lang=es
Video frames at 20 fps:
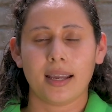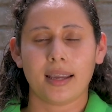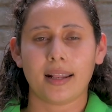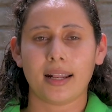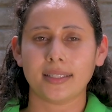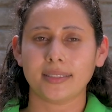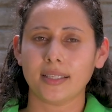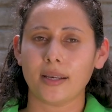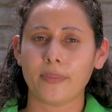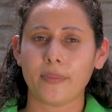
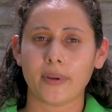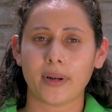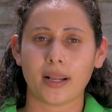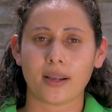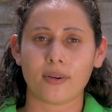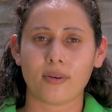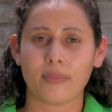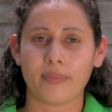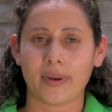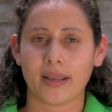Gracias por
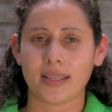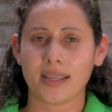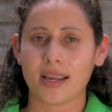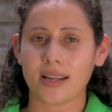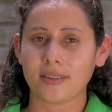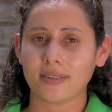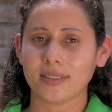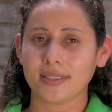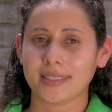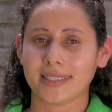
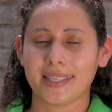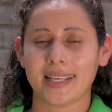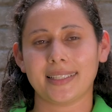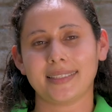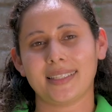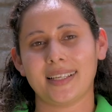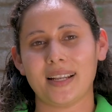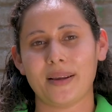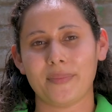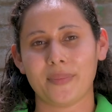acompañarnos y
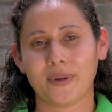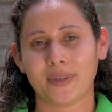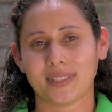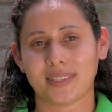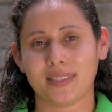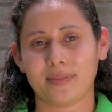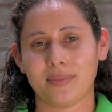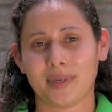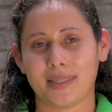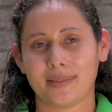hasta la
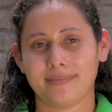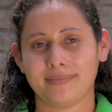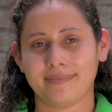próxima.